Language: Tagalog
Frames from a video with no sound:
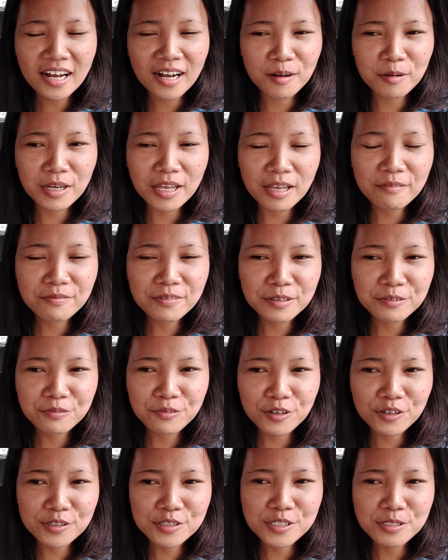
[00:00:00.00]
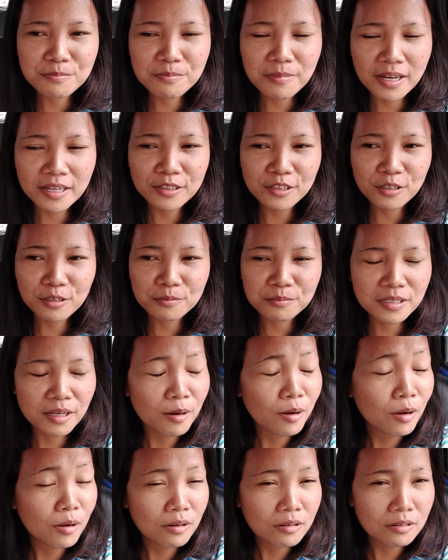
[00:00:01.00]
ah, every first month of
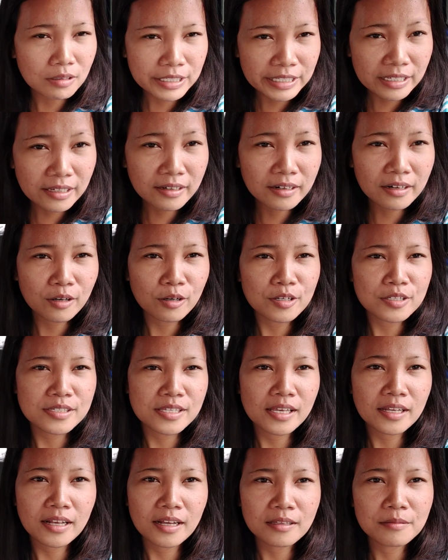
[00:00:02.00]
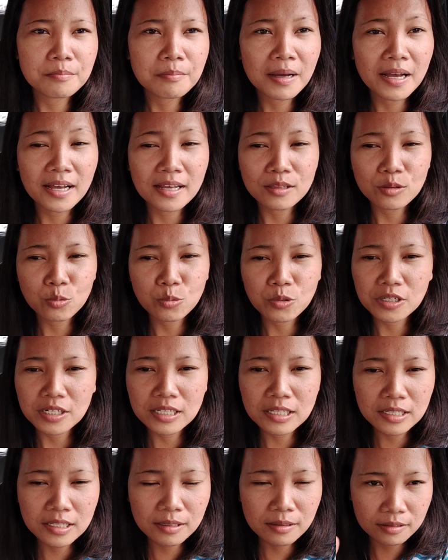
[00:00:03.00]
the year or second month,
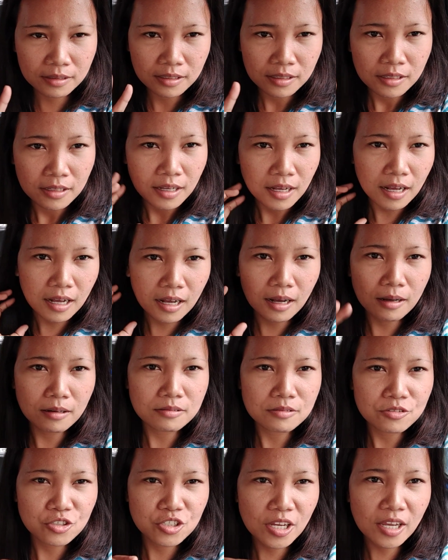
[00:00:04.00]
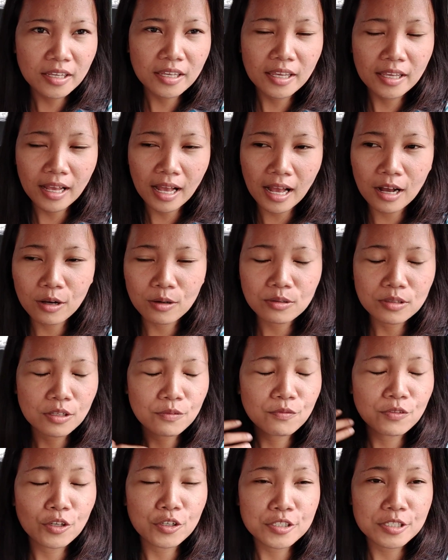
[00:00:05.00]
we really uh, checking out
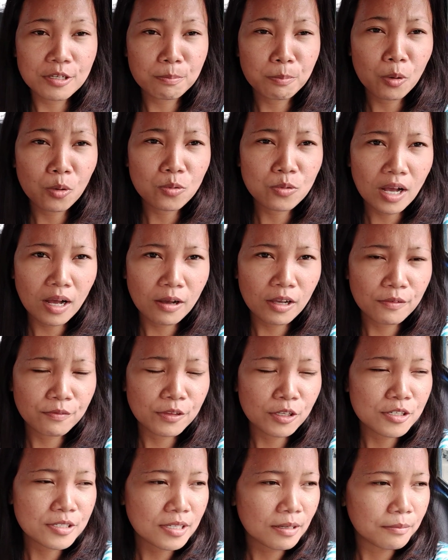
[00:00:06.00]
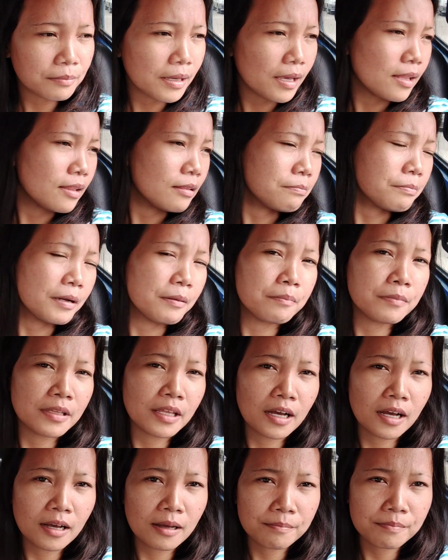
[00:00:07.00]
if there's a po uh, if there's a mail from
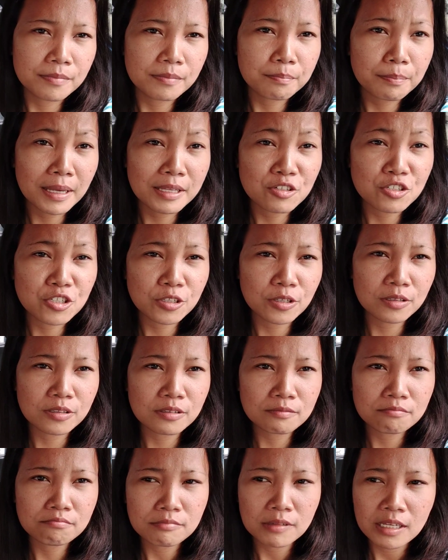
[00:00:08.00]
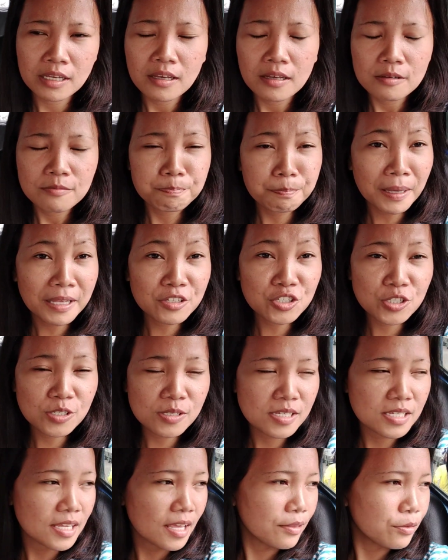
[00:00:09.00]
the pension
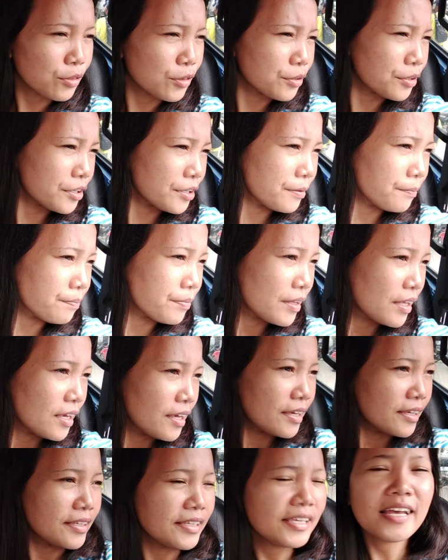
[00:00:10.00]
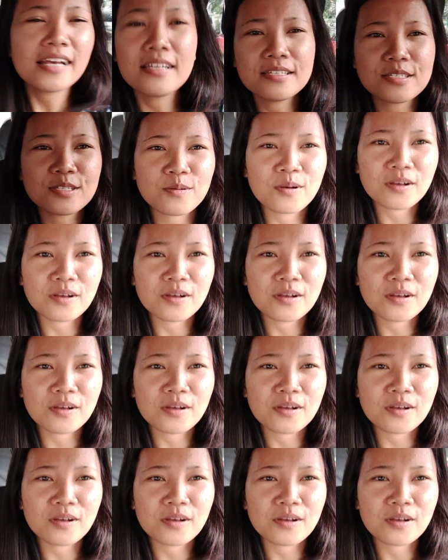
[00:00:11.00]
pension center. Yeah, so